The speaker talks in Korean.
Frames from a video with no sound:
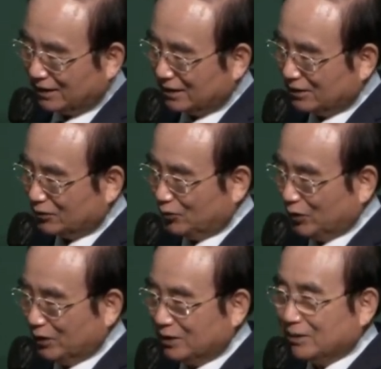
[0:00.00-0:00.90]
예수는
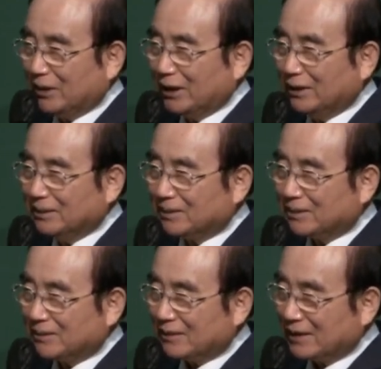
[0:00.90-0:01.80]
믿었지만은
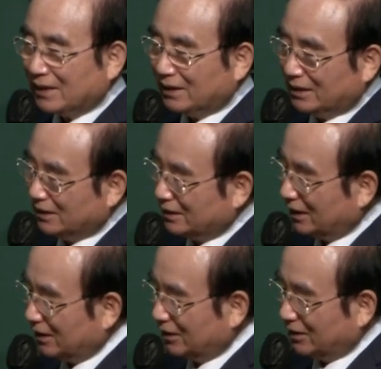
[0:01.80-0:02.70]
이
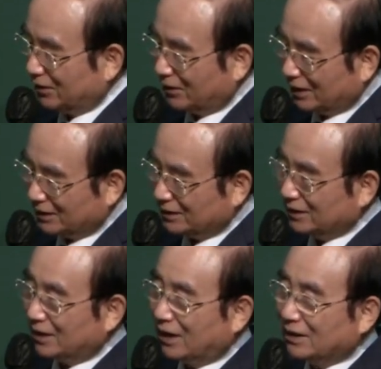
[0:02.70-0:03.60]
인생이 온갖
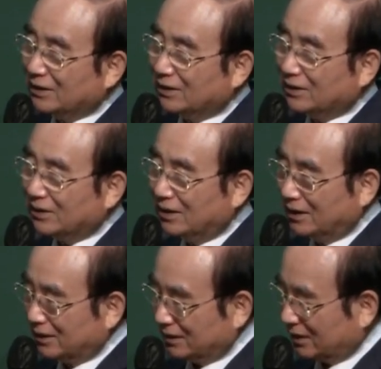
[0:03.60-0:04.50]
짓을 다 하지요.
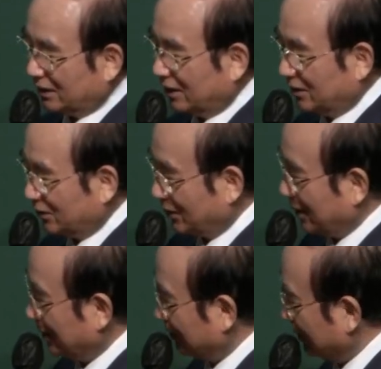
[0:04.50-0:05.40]
사단에 속해가지고